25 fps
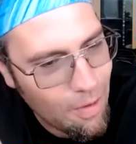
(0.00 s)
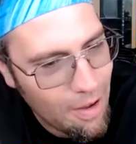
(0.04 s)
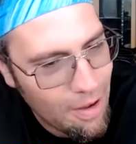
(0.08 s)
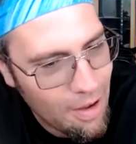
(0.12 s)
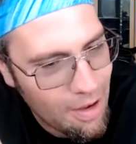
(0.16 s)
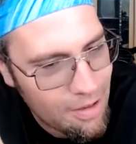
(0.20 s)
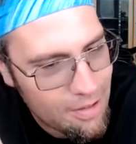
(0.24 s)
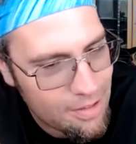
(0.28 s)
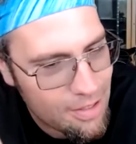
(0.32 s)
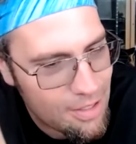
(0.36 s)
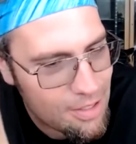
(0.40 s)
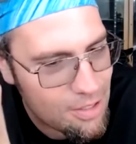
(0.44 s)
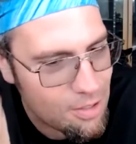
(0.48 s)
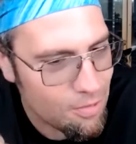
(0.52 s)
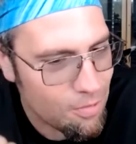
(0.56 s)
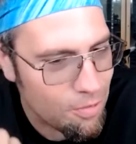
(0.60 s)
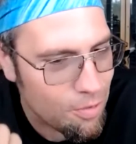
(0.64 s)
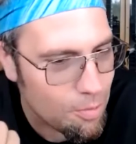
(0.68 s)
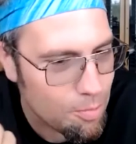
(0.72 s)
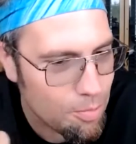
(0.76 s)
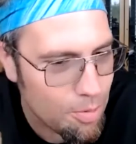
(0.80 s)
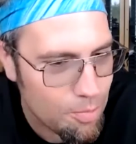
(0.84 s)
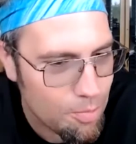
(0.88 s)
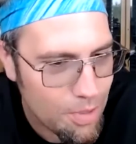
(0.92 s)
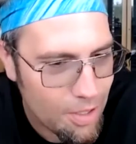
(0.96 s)
war, hatte das
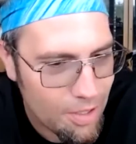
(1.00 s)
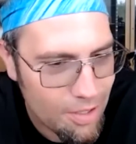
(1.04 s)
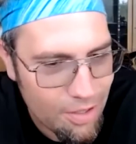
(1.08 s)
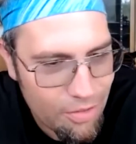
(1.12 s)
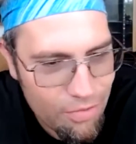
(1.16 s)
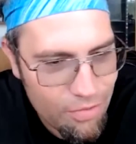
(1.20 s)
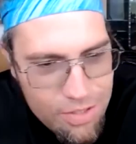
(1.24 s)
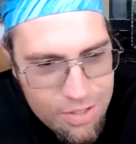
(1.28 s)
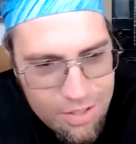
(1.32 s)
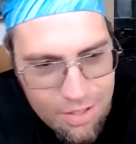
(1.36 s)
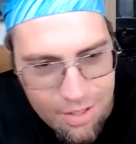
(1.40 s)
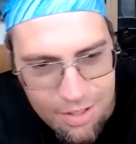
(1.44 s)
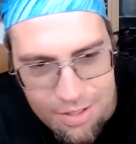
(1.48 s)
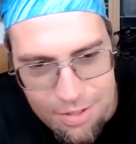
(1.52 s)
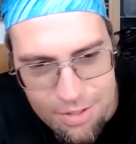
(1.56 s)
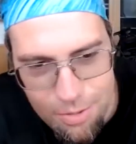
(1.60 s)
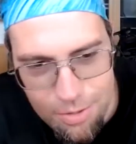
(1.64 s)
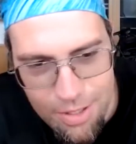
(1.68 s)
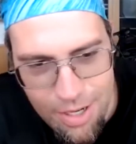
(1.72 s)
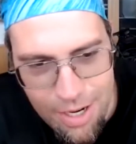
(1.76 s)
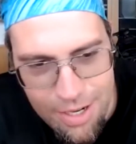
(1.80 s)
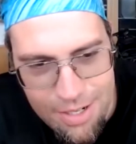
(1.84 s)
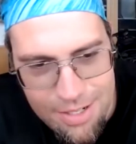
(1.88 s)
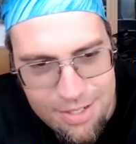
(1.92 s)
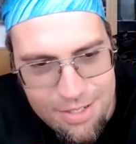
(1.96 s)
sofort bei mir eine gewisse
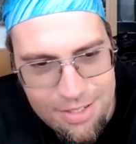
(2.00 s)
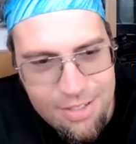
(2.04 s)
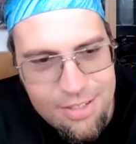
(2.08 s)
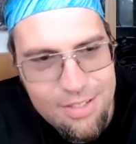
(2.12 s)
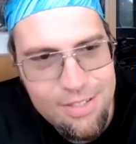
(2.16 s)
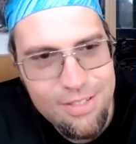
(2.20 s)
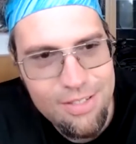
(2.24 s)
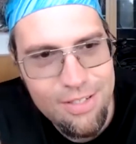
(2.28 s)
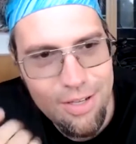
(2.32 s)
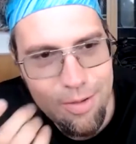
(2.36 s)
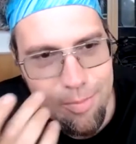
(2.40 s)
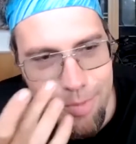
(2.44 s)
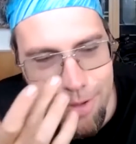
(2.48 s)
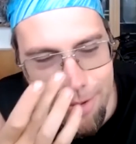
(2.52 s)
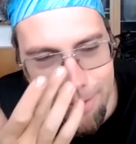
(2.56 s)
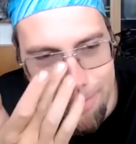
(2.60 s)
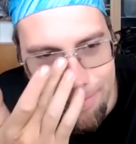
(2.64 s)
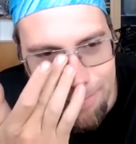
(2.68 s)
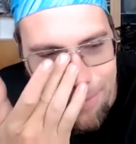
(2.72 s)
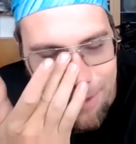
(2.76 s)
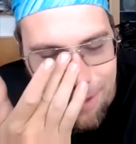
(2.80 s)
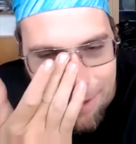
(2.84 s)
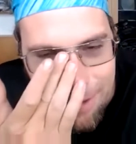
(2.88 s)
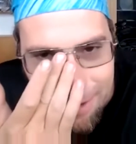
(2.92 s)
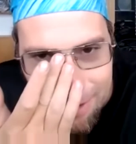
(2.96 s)
Resonanz, das
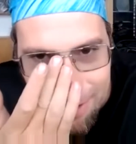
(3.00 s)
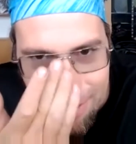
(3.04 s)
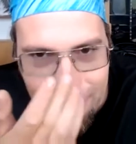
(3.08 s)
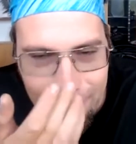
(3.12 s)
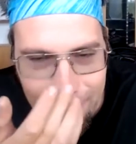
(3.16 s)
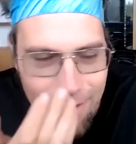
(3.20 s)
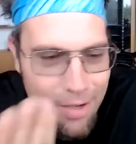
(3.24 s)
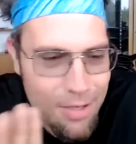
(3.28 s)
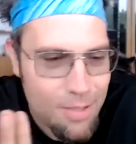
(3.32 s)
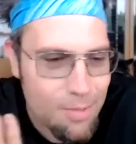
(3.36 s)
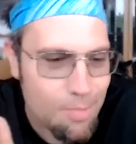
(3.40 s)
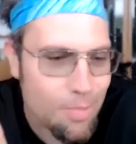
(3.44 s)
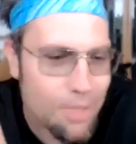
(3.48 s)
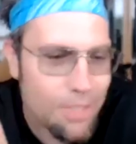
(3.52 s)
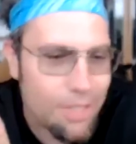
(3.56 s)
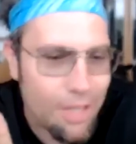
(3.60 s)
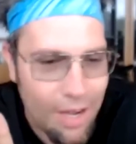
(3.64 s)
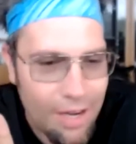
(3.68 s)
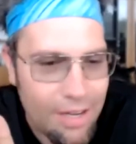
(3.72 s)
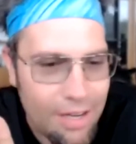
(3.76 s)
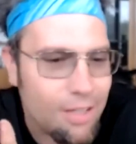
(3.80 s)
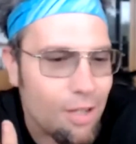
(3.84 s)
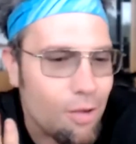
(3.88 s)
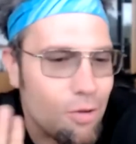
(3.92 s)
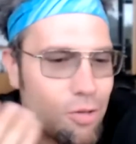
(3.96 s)
Thema, weil es mich
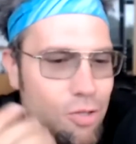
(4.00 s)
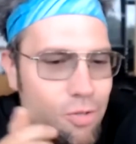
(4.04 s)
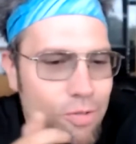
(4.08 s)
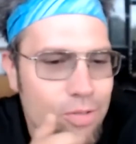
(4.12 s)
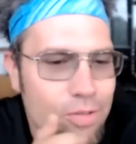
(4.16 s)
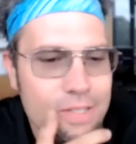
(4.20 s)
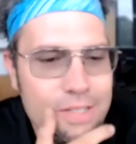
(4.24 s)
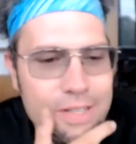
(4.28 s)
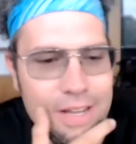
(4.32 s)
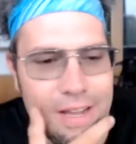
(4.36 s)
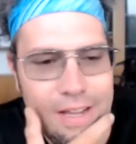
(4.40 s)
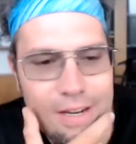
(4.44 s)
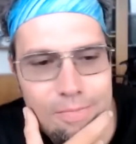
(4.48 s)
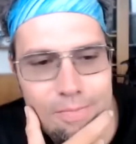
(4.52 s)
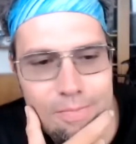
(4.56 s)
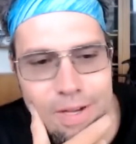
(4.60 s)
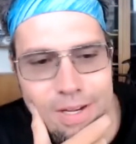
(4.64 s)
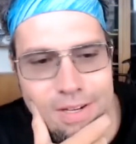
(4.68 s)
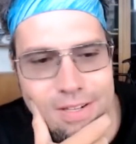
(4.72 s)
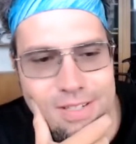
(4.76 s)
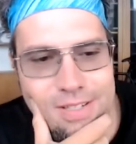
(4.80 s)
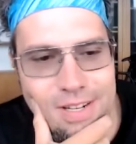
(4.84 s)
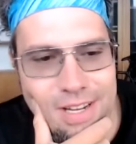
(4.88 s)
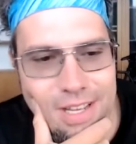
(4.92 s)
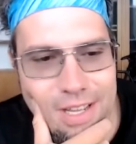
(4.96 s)
eigentlich auch schon Zeit
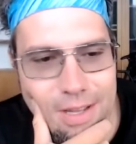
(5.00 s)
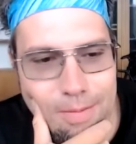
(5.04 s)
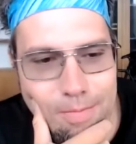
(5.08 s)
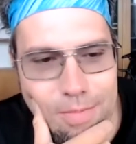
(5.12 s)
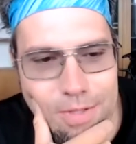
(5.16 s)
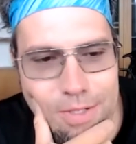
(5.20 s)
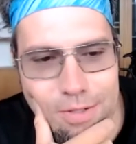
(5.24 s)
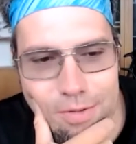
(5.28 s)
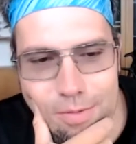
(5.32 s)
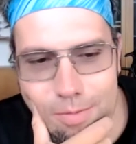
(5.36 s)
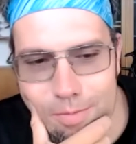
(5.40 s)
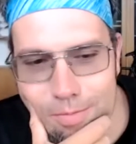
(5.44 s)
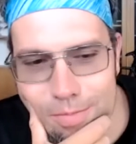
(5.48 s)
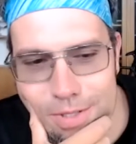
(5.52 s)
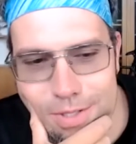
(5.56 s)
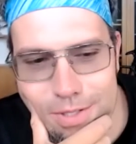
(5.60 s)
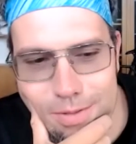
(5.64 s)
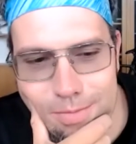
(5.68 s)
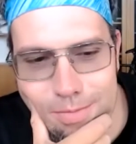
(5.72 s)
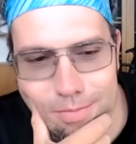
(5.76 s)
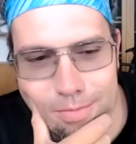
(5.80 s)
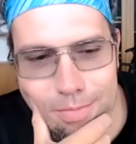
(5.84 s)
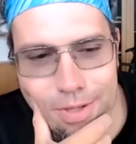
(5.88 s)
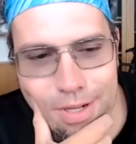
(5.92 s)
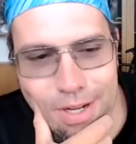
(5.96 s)
meines Lebens so ein
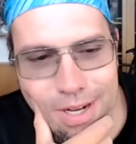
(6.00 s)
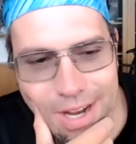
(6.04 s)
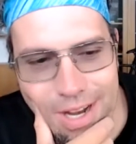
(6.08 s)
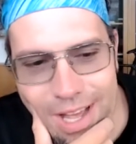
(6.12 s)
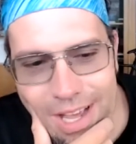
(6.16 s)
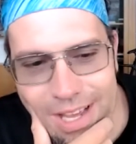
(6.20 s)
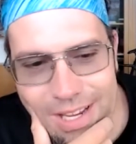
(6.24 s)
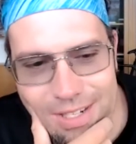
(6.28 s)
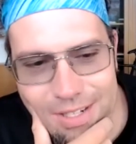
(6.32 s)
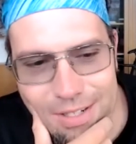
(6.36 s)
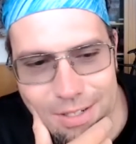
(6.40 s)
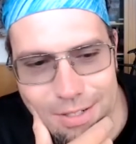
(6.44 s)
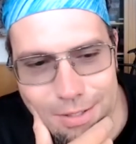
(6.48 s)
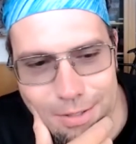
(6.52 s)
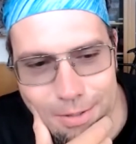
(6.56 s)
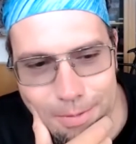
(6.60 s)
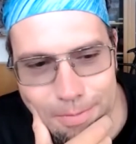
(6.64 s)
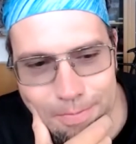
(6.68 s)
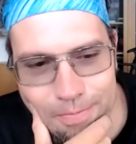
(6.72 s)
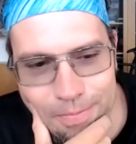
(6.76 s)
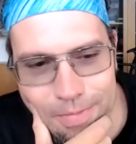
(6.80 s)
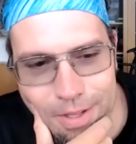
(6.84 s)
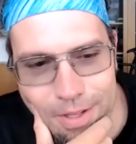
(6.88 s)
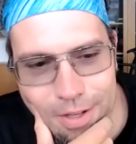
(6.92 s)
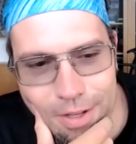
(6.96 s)
bisschen
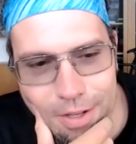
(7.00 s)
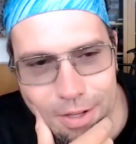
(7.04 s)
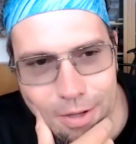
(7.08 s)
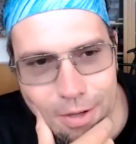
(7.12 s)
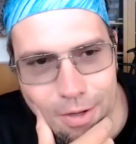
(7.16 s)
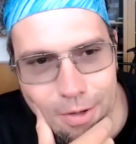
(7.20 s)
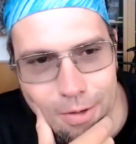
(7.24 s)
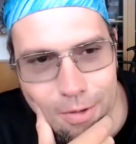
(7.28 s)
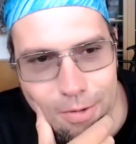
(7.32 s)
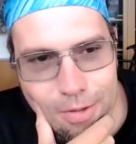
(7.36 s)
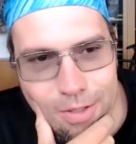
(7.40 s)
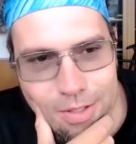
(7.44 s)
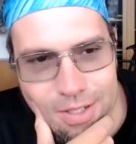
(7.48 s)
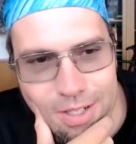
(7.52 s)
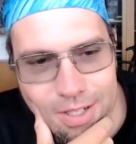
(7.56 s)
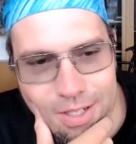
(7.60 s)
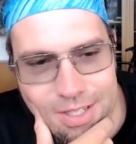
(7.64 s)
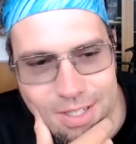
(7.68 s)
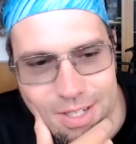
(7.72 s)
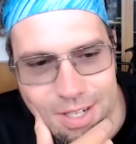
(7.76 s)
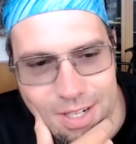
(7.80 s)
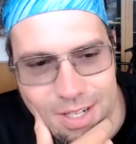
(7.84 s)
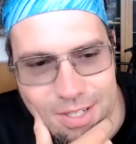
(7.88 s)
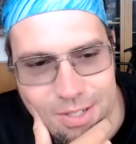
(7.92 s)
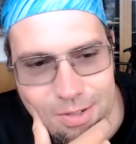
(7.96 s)
begleitet. Und
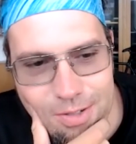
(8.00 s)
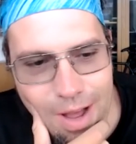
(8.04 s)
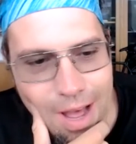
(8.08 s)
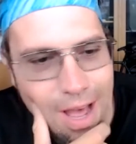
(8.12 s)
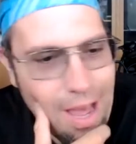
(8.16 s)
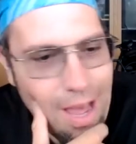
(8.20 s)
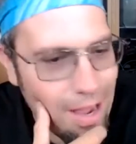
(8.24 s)
tatsächlich so